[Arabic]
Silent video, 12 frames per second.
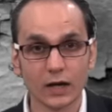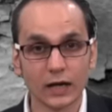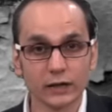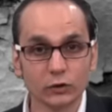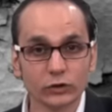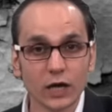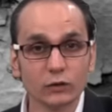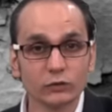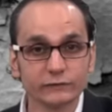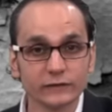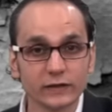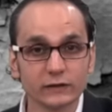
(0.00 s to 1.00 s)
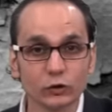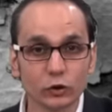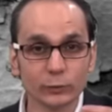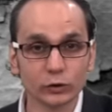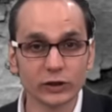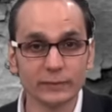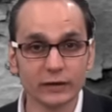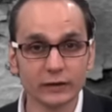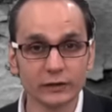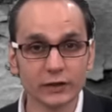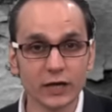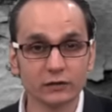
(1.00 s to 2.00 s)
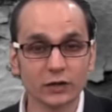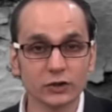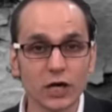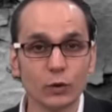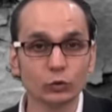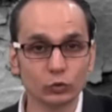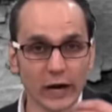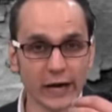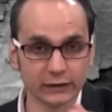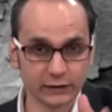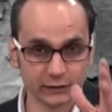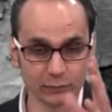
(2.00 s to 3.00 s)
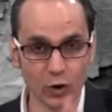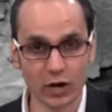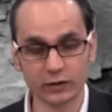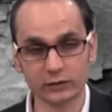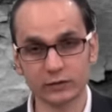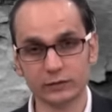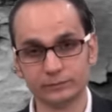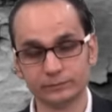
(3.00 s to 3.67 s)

خيو تعالوا نفترض انه مؤتمر الرياض نجح وتوحدت المعارضه